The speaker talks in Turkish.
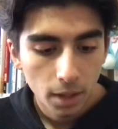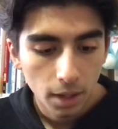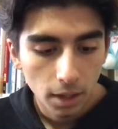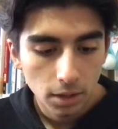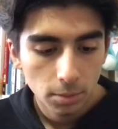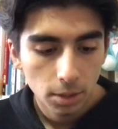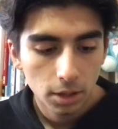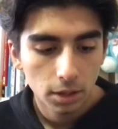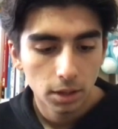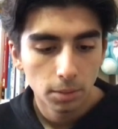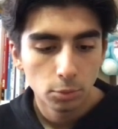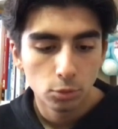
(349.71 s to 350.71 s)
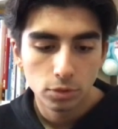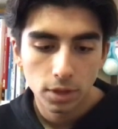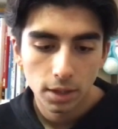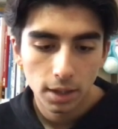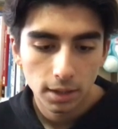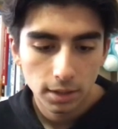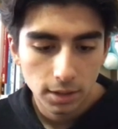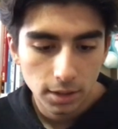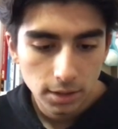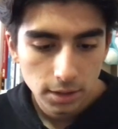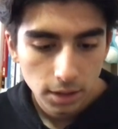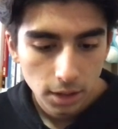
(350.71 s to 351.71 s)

Hadi bakalım güzel aldınız.